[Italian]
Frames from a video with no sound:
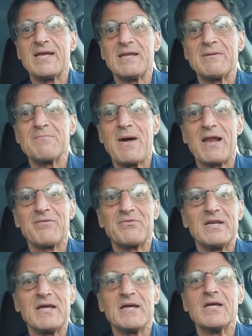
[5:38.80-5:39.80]
ancora più
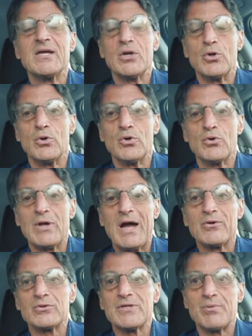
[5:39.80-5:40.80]
inquietante? È
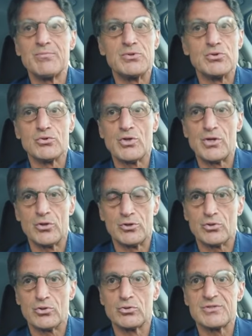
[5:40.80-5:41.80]
che alla fine
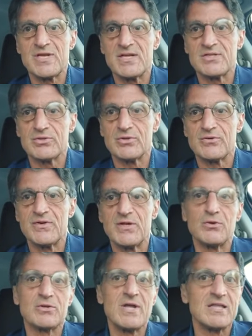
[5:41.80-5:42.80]
loro hanno sempre
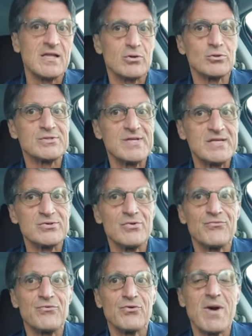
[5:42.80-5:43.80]
bisogno del nostro
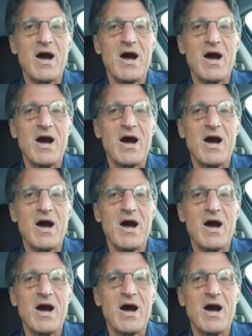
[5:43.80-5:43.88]
consenso, no?